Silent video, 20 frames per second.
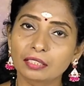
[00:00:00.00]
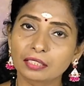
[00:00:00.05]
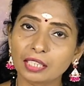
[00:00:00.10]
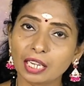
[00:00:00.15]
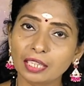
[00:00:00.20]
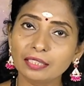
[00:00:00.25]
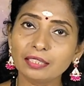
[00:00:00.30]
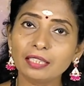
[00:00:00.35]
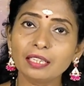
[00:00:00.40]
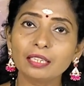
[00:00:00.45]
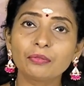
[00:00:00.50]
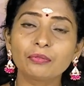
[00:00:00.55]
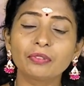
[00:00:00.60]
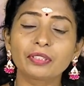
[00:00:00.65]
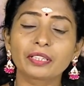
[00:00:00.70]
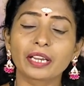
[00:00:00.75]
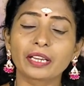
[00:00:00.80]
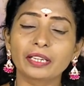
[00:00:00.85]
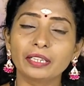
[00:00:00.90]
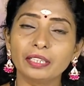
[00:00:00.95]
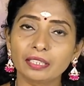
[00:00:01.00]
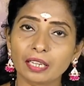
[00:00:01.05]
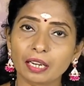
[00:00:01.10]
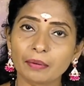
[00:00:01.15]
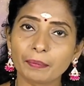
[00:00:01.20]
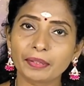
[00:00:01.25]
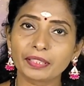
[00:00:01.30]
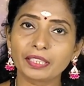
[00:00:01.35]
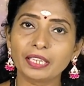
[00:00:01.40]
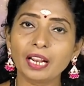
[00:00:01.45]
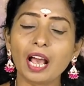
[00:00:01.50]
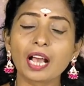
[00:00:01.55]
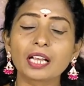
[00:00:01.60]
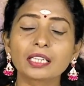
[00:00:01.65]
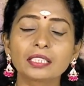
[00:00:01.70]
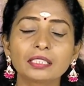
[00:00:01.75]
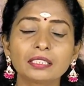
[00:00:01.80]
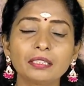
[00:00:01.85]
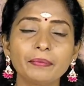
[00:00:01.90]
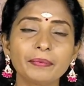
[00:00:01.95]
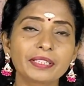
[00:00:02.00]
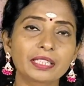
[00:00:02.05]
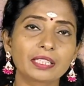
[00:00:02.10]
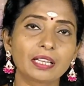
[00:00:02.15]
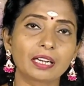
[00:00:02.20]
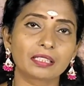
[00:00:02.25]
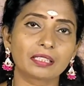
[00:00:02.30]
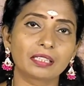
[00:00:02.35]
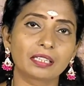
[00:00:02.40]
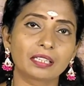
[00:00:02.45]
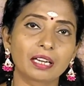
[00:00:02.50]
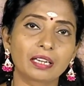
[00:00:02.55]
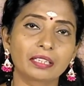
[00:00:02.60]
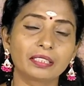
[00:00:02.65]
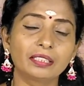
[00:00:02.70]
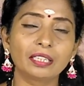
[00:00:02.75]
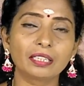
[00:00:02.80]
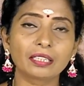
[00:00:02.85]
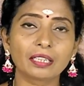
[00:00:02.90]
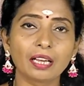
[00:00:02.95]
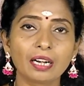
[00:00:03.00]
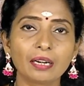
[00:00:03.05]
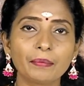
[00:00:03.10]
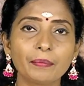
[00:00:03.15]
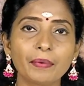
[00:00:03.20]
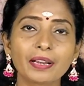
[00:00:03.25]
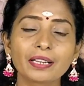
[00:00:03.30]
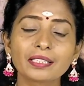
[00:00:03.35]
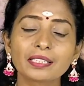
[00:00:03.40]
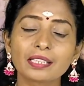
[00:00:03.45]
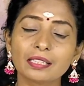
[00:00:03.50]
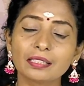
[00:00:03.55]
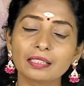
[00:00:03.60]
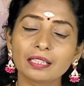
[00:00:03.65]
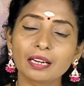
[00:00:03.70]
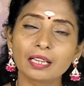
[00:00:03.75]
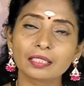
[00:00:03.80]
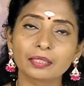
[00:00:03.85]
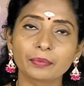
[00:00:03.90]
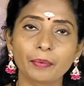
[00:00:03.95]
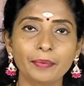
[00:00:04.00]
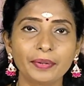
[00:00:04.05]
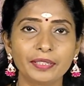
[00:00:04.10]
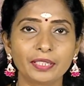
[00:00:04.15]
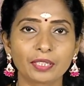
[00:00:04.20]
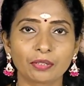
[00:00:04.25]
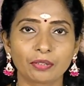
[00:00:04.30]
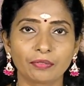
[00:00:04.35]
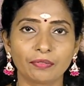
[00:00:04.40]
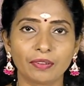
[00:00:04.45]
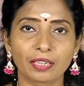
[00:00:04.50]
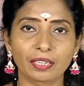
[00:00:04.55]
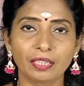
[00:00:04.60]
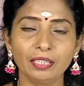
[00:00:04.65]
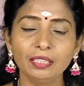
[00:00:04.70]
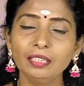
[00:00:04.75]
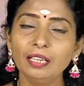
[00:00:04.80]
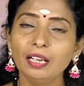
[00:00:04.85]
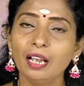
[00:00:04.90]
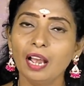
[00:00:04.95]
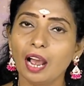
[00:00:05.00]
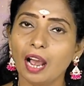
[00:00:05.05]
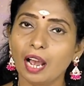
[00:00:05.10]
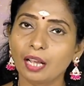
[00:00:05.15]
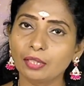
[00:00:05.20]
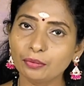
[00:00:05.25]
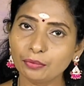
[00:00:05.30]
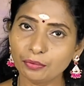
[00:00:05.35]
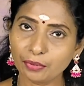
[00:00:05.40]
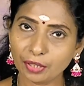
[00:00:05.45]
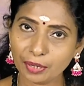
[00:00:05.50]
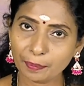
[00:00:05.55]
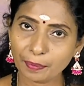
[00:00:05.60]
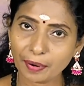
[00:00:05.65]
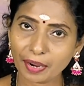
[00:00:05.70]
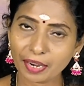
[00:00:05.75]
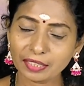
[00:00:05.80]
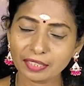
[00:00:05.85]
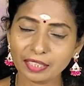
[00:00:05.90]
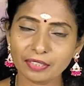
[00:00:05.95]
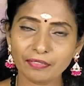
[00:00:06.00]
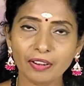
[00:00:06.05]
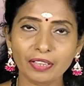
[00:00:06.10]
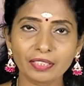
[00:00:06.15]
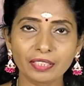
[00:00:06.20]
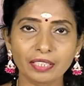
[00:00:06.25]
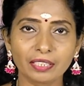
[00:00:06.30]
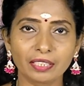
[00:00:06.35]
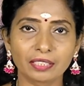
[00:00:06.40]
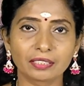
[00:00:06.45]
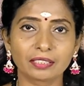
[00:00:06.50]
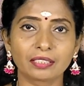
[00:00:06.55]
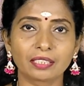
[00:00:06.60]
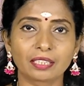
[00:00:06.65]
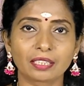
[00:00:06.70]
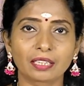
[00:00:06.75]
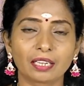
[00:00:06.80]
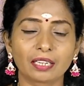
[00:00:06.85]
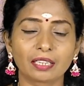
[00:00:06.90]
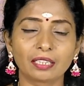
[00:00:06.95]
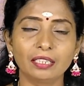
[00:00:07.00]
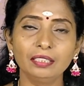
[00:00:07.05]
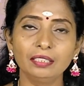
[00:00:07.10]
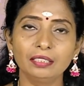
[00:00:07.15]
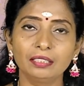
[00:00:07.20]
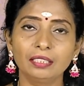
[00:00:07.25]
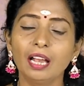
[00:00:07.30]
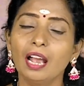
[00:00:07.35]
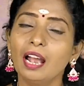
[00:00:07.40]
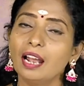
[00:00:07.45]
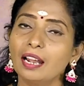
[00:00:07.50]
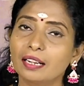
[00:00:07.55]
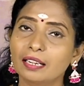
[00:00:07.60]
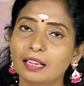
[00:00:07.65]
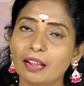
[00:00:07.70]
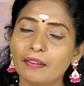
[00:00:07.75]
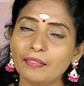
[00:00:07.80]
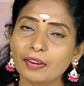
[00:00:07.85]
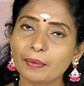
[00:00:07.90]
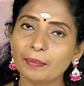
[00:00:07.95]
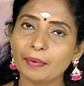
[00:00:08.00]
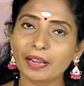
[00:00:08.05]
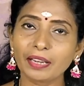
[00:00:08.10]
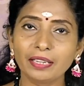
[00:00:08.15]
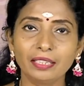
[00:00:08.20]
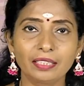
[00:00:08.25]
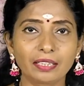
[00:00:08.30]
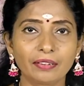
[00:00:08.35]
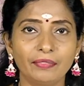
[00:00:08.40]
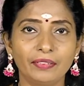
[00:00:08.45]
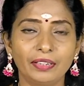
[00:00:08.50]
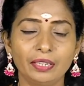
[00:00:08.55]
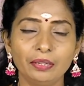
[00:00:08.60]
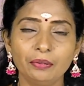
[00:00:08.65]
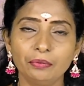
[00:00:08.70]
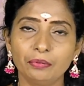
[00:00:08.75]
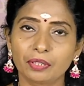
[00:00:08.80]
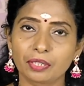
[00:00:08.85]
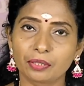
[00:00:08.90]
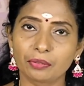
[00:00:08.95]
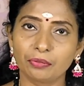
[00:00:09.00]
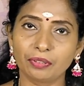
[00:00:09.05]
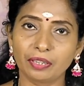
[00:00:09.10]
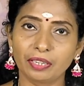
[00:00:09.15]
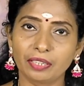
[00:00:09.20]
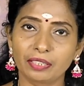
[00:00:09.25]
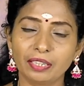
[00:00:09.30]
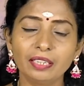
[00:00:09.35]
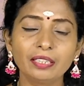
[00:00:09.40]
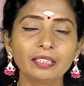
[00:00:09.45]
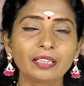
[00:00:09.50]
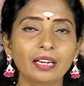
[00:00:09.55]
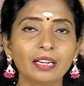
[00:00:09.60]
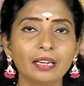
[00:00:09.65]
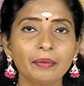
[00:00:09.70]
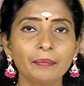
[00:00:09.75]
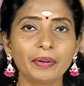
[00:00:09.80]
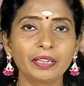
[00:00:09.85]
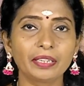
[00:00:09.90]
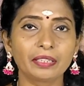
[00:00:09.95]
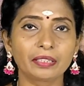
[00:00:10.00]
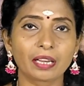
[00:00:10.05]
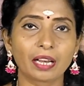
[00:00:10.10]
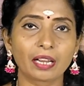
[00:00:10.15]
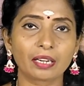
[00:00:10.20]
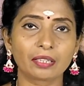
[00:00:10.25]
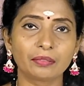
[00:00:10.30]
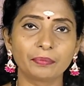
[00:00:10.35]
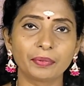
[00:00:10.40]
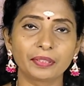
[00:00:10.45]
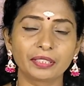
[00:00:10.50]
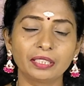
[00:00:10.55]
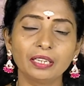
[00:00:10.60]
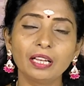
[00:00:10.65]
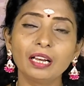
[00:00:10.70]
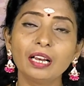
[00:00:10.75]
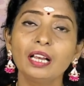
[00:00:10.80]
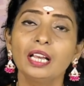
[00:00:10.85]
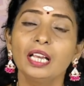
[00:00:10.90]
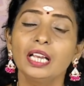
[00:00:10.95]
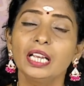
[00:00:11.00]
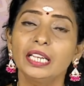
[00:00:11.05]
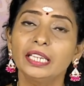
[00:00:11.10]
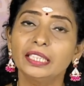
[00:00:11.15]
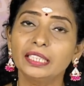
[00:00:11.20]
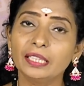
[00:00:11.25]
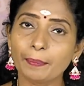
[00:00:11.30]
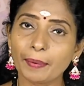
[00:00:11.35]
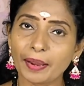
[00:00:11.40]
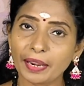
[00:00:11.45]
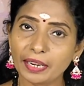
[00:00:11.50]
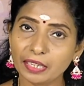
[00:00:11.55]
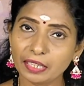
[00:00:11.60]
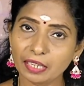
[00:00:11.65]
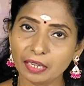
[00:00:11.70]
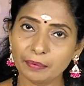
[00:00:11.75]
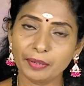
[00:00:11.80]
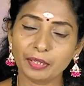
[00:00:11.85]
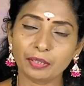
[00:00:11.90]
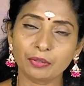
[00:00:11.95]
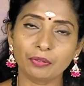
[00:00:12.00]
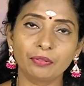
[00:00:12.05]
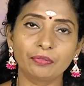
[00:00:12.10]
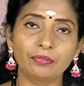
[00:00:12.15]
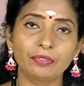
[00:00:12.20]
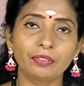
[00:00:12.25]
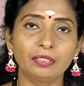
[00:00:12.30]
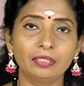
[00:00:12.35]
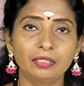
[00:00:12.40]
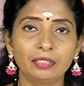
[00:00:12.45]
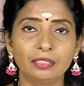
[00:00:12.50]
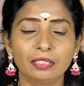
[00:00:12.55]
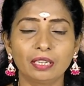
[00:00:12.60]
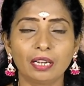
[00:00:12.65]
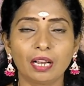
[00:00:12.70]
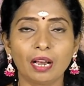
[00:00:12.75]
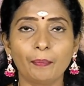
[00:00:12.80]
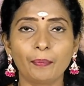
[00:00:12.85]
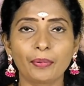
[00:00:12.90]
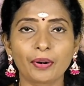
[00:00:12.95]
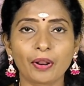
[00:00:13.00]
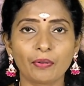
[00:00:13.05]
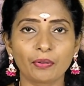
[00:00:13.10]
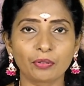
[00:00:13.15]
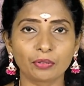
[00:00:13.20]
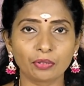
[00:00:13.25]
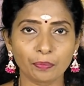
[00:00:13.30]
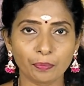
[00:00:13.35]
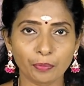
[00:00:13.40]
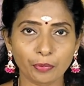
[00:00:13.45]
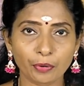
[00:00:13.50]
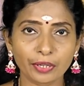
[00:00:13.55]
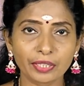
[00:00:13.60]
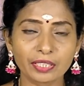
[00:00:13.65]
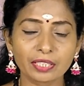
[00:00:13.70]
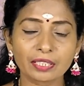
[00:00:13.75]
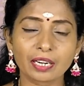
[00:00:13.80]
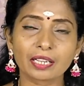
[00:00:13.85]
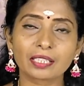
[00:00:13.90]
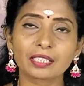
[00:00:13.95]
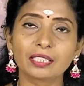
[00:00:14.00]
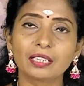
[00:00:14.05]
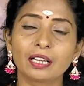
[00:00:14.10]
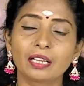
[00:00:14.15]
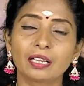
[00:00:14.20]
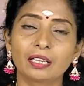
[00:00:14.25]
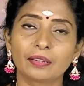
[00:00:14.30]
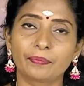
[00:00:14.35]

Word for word: சந்திரன் உங்களுக்கு எங்கே இருக்கார் பார்த்தீங்கன்னா அஷ்டமஸ்தானத்தில் இருக்காங்க இதன் காரணமாக சந்திராஷ்டமம் என்று சொல்வார்கள் அதுவும் குறிப்பாக திருவாதிரை நட்சத்திரக்காரர்கள் கவனமாக இருக்க வேண்டிய ஒரு சூழலுங்க என்ன மாதிரி காரணம்னு பார்த்தீங்கன்னா இந்த பயணங்கள் மேற்கொண்டு அப்புறம் அவ்வளோ தூரம் போயிட்டு கடைசியில்